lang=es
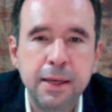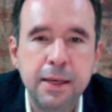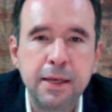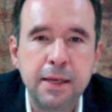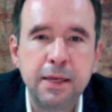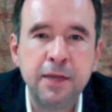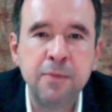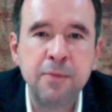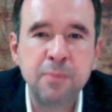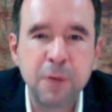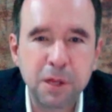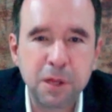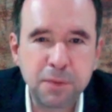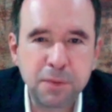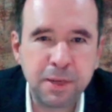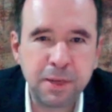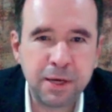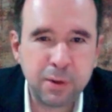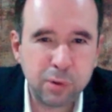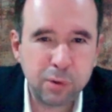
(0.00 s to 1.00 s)
y más o
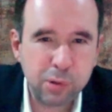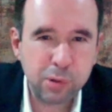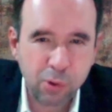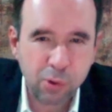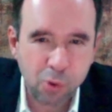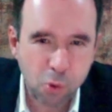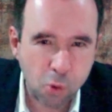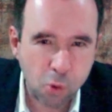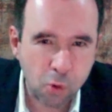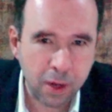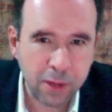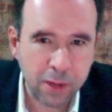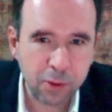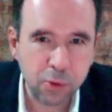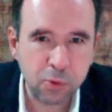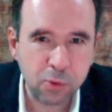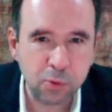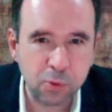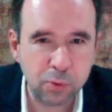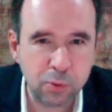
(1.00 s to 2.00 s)
menos conjugado
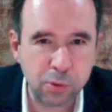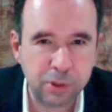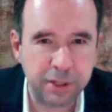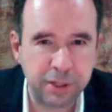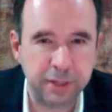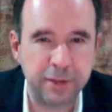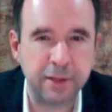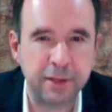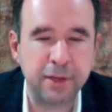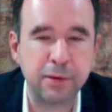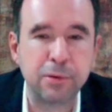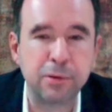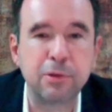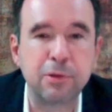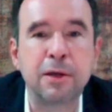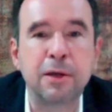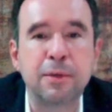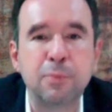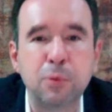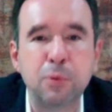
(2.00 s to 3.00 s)
con unos criterios
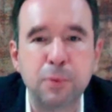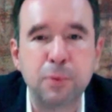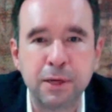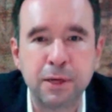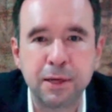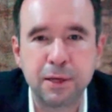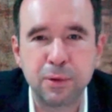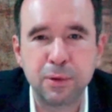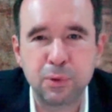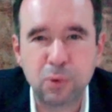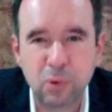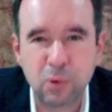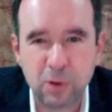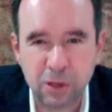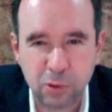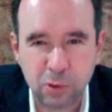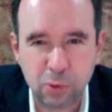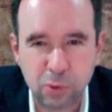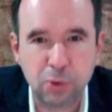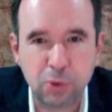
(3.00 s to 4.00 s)
que ha publicado
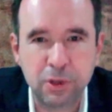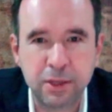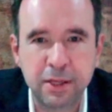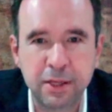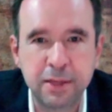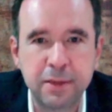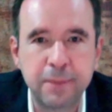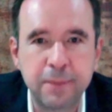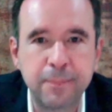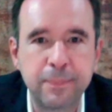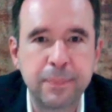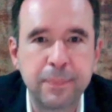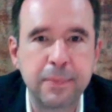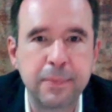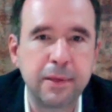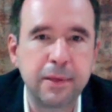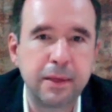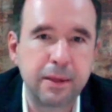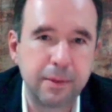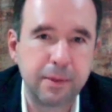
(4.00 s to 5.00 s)
la autoridad,
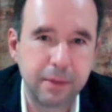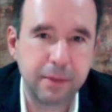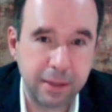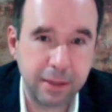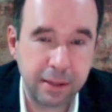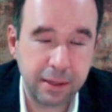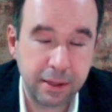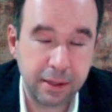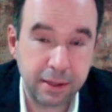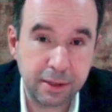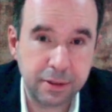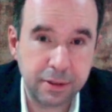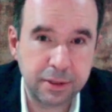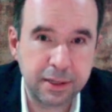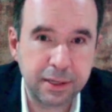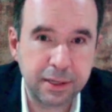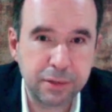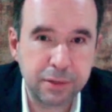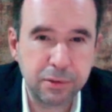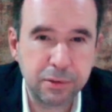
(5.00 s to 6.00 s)
eh, en este
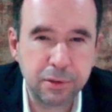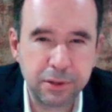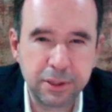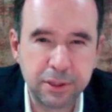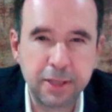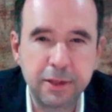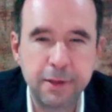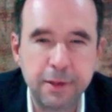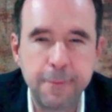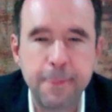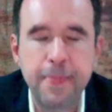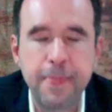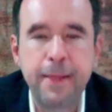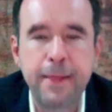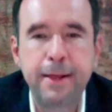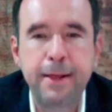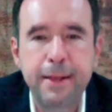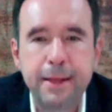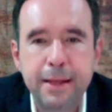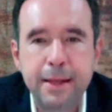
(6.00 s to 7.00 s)
caso el SAT.
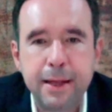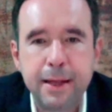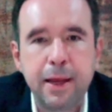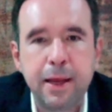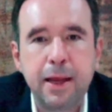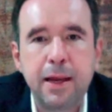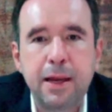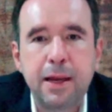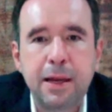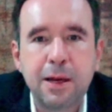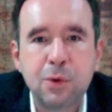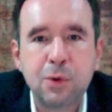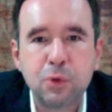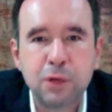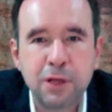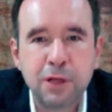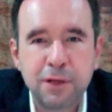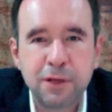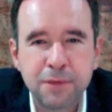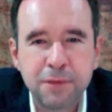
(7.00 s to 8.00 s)
Eh, la
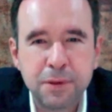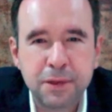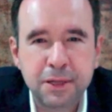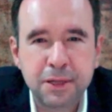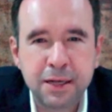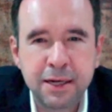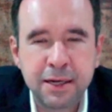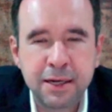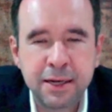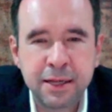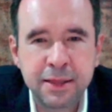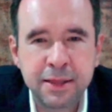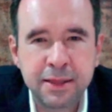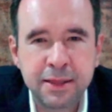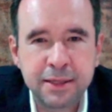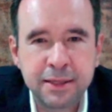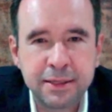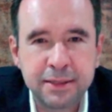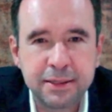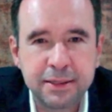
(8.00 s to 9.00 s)
utilidad fiscal
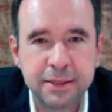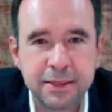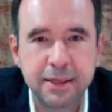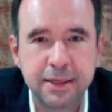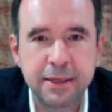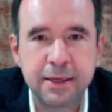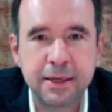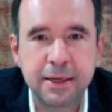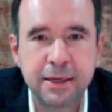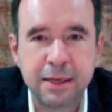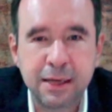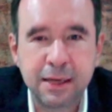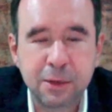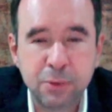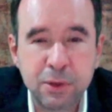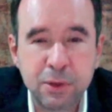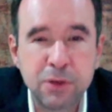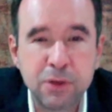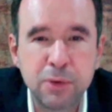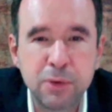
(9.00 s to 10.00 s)
neta, la
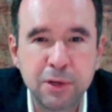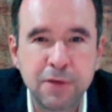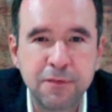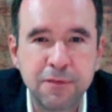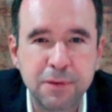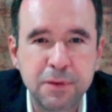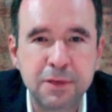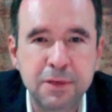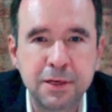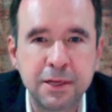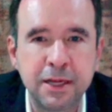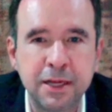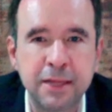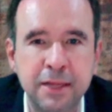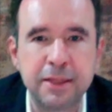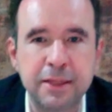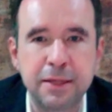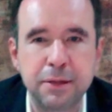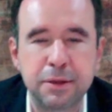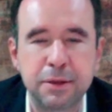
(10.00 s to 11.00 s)
cuenta de utilidad fiscal
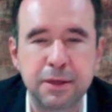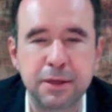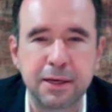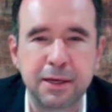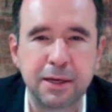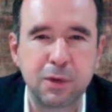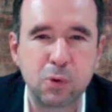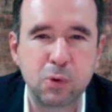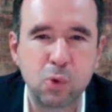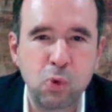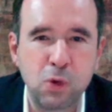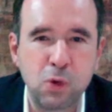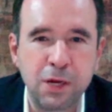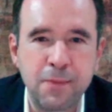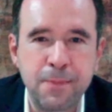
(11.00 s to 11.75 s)
neta se calcula